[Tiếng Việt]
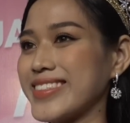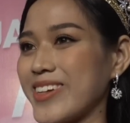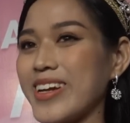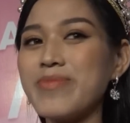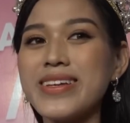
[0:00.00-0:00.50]

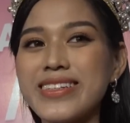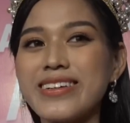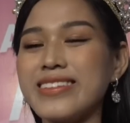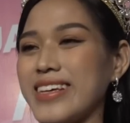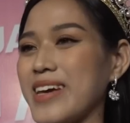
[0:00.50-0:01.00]
Cho đến bây
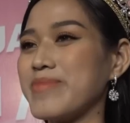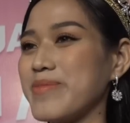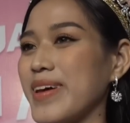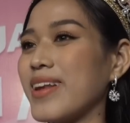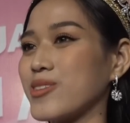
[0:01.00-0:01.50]
giờ thì em mới
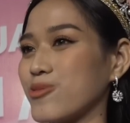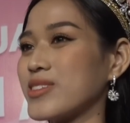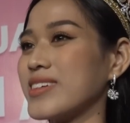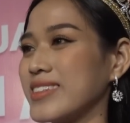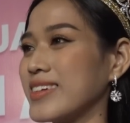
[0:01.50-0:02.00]
biết là chú
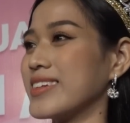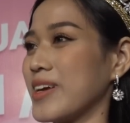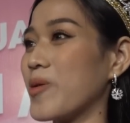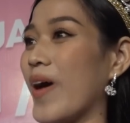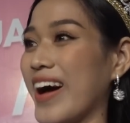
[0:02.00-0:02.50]
Sơn là người
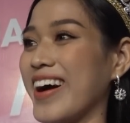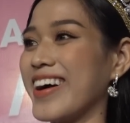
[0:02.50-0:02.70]
Thanh Hóa.